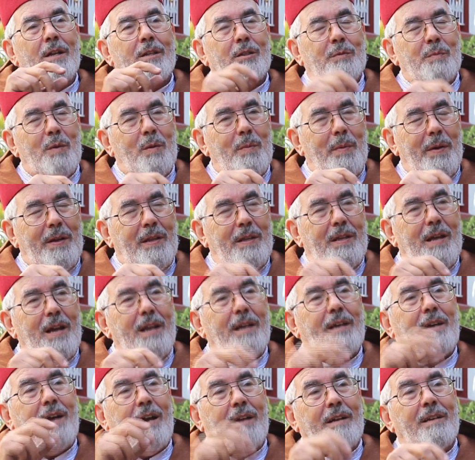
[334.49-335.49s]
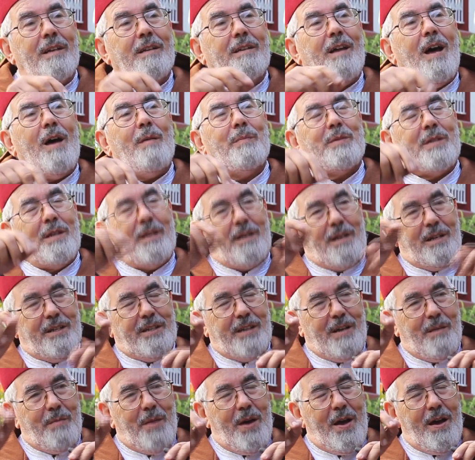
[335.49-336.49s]
ثم بعد ذلك نظام تلك
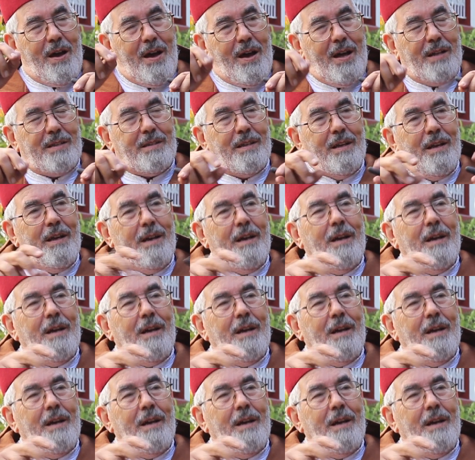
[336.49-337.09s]
الجماعات